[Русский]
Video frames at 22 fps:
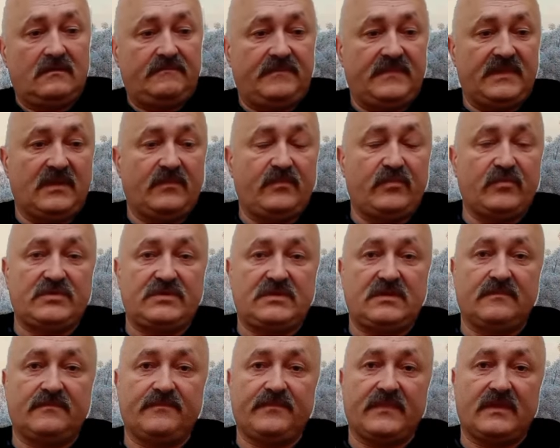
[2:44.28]

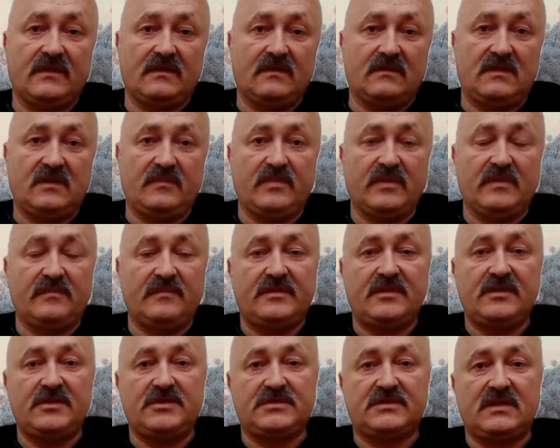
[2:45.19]
допустим, э,
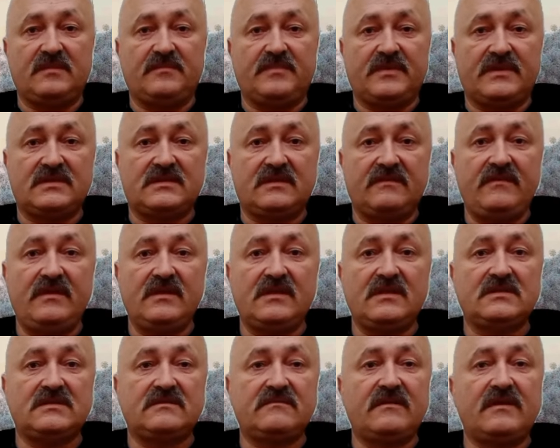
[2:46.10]
дипломатические
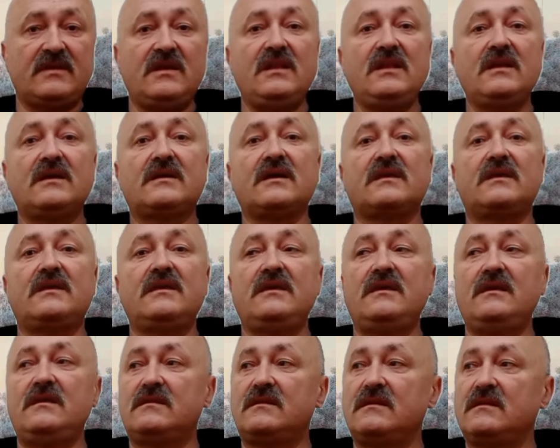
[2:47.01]
представительства или
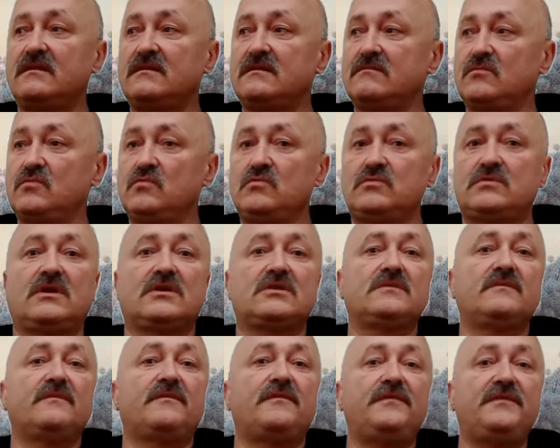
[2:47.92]
какие-то, ну,
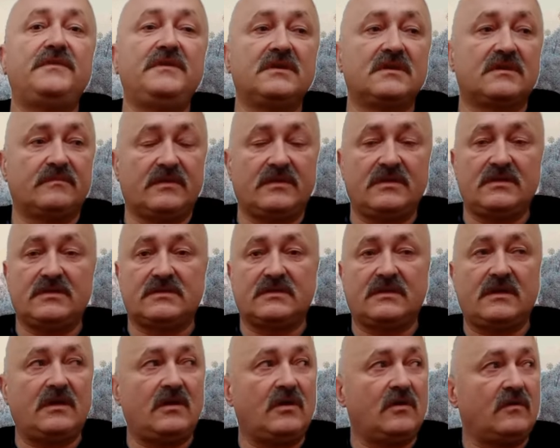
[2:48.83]
скажем, фирмы, не
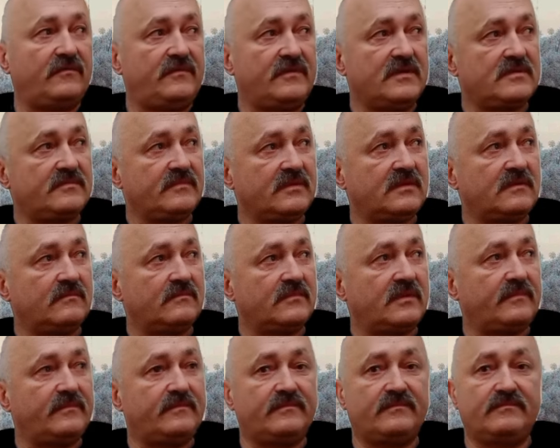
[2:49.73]
знаю, фирма
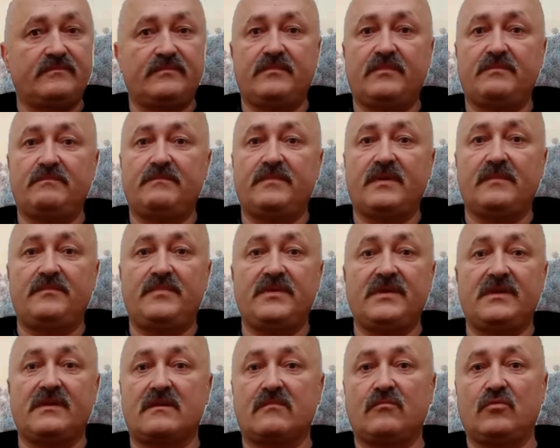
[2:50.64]
там по
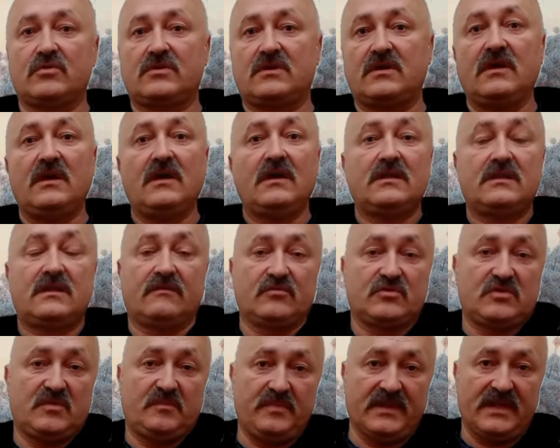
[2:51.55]
переработке
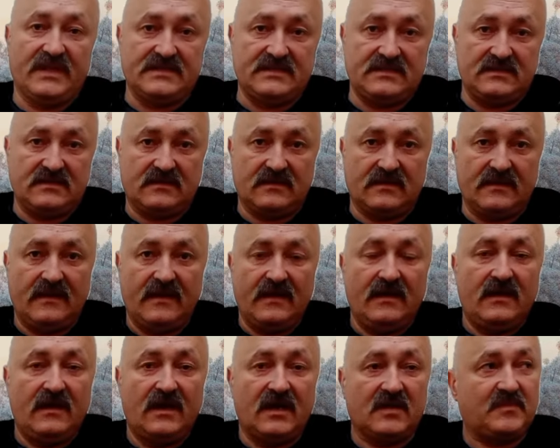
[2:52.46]
того же пластика.
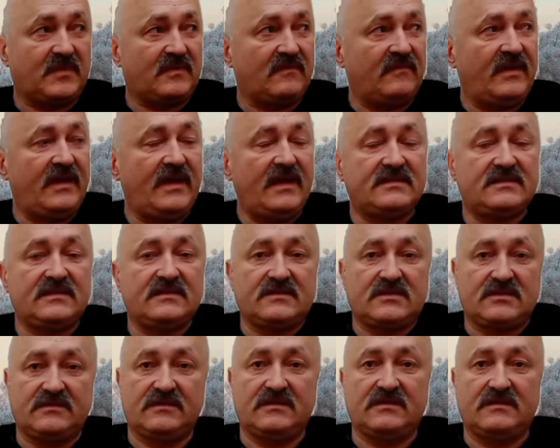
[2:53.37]

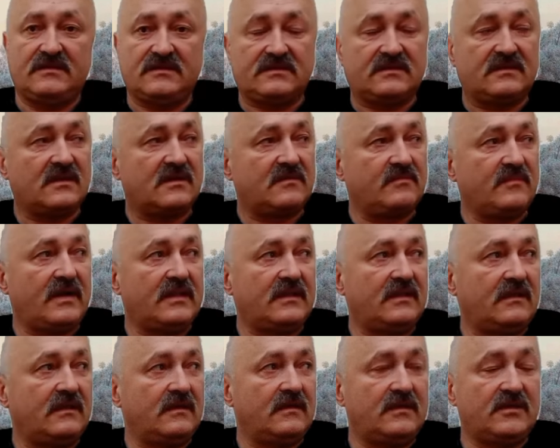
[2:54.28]
Отправляется же из
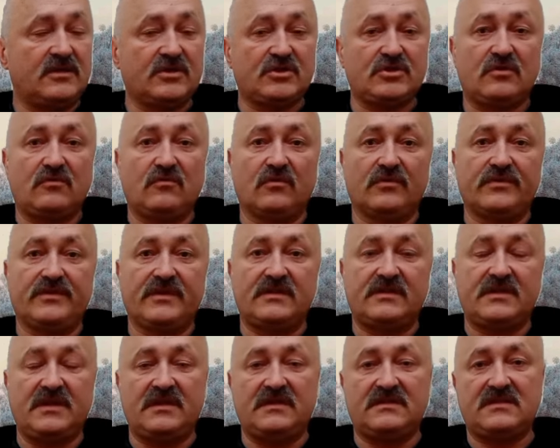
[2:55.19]
Германии ежегодно
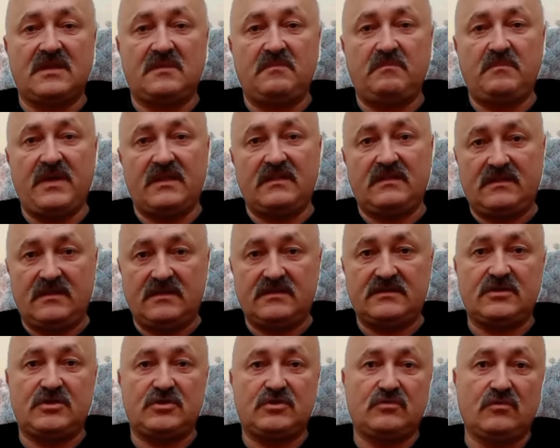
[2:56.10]
35
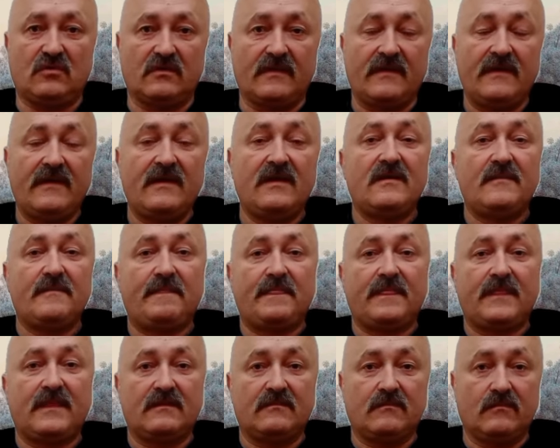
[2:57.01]
тысяч тонн
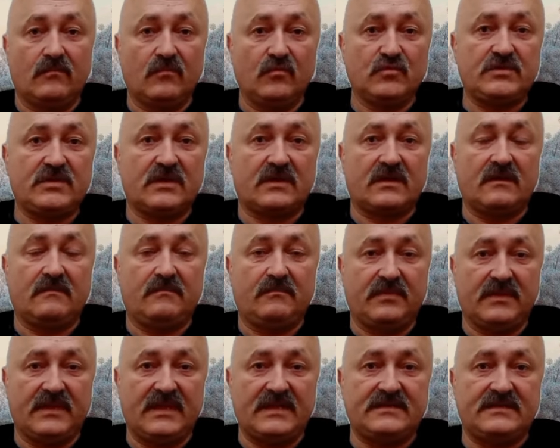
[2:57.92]
мусора
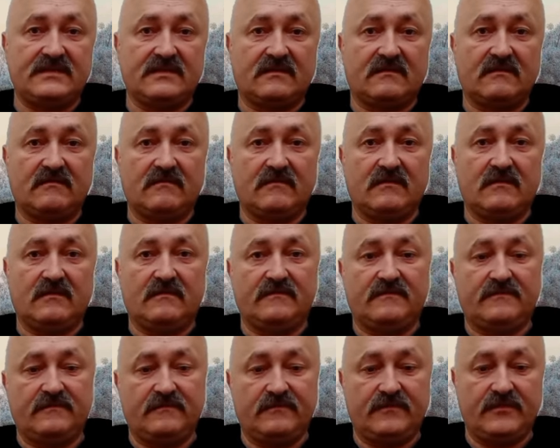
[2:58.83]

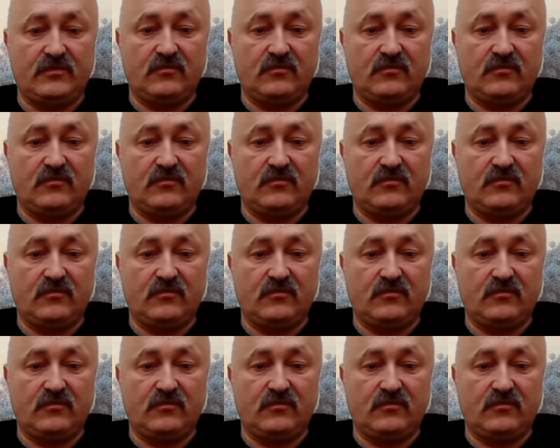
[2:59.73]
пластикового в